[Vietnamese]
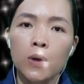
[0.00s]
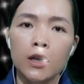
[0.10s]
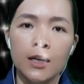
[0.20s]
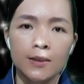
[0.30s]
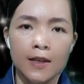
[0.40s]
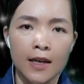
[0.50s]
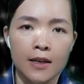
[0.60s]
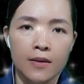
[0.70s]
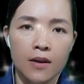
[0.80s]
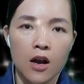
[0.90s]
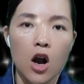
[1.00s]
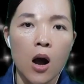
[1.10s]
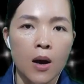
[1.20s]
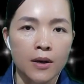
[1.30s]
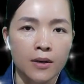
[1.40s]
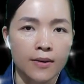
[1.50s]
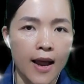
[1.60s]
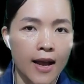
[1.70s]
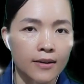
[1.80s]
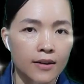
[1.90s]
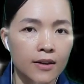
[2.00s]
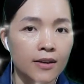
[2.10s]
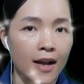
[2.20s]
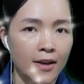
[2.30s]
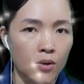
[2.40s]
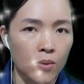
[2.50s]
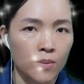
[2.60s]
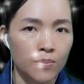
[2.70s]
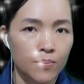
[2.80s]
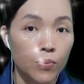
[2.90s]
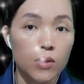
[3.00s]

Tôi gượng dậy, còn đang hơi ngái ngủ.